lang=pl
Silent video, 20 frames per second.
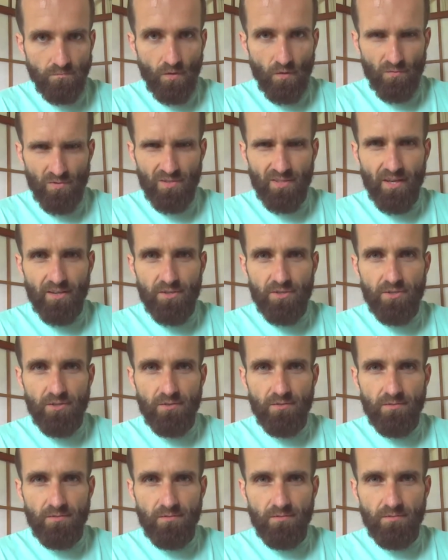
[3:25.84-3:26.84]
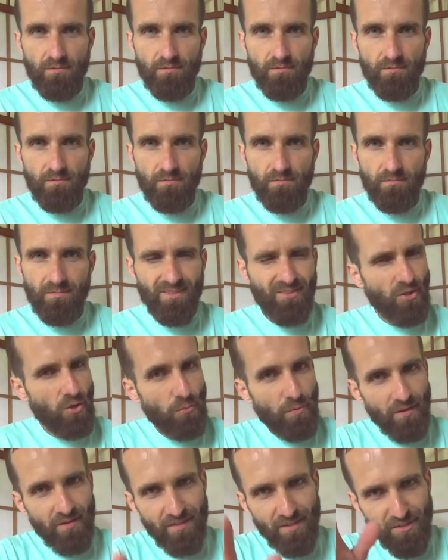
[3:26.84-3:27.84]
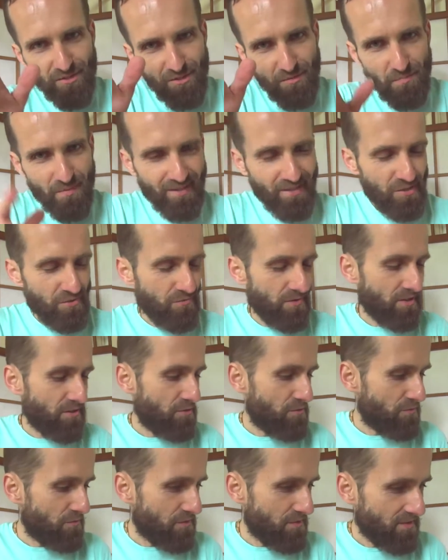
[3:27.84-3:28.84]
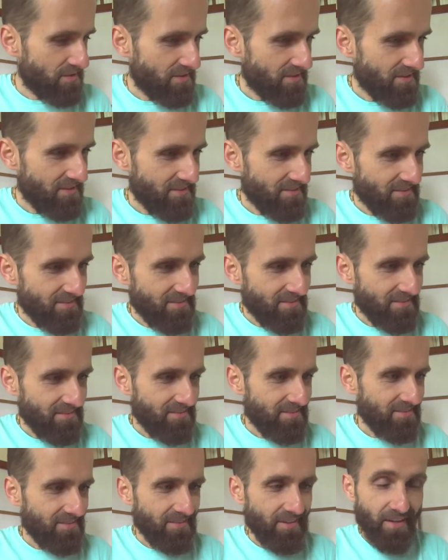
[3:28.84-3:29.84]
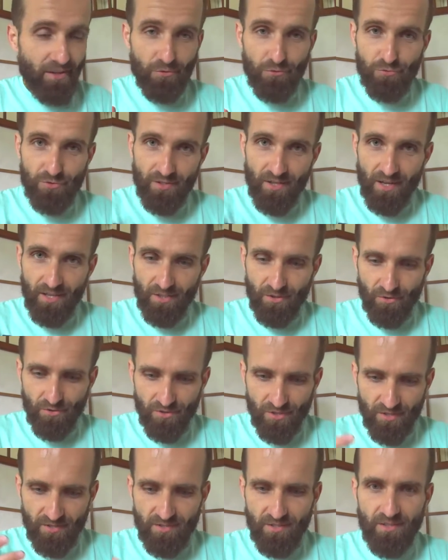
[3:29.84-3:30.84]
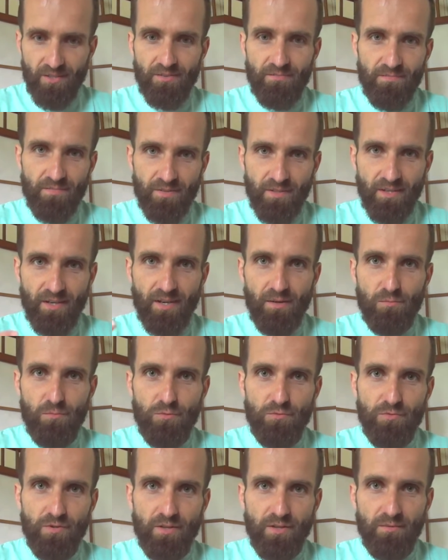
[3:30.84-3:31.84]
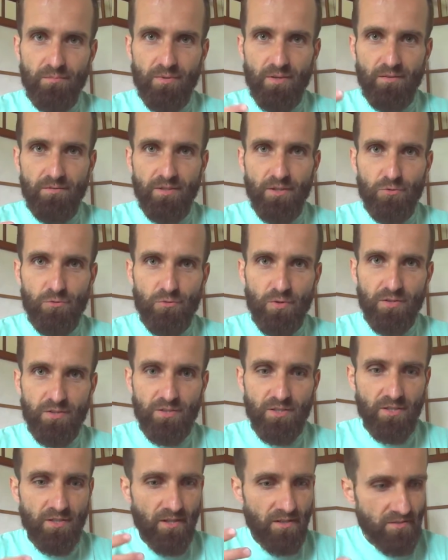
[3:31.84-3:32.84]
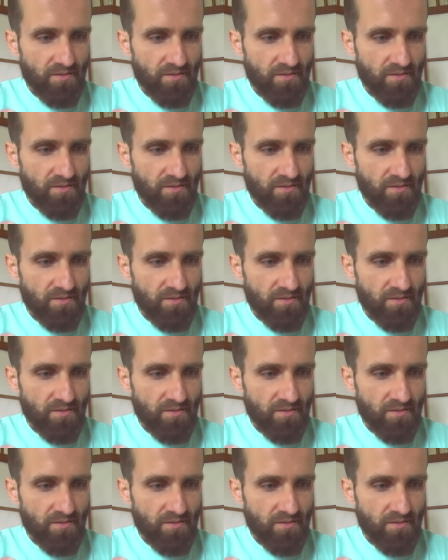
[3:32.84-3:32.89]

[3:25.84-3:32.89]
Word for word: Wystarczy? No dobra, jeszcze parę dźwięków. Ale już na akordzie C ja mówię, prawda, już ładnych kilka